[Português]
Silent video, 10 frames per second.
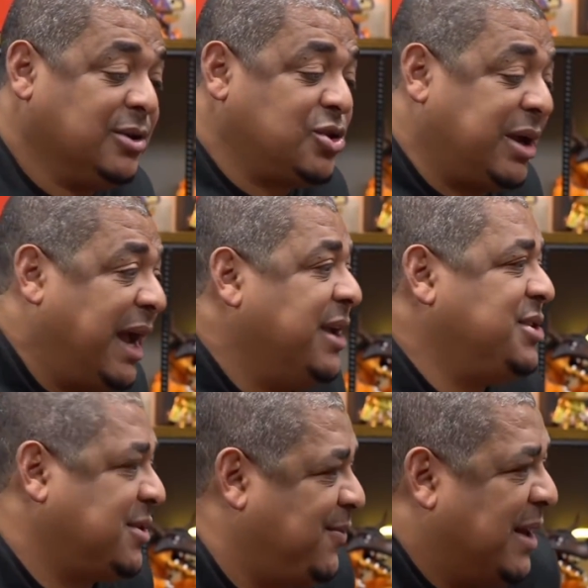Só que a
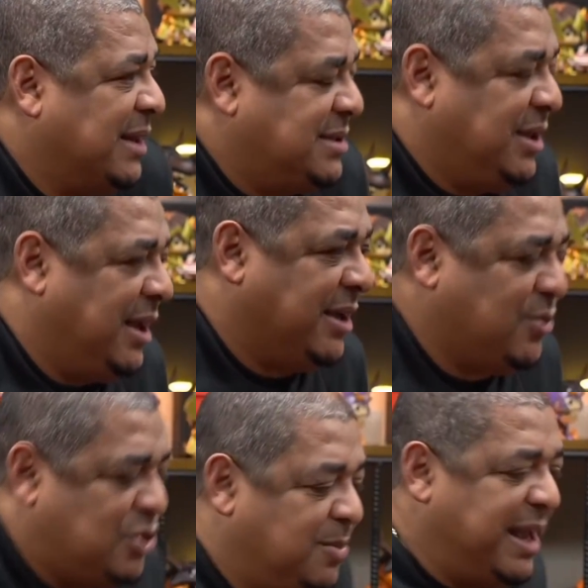gente que fala assim,
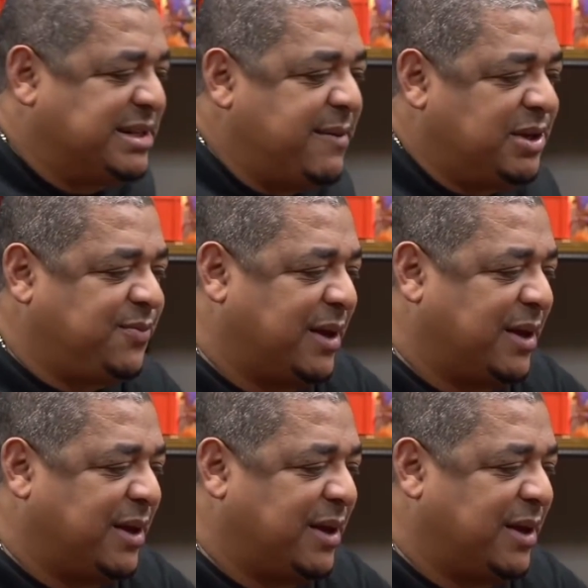gente, o time reserva,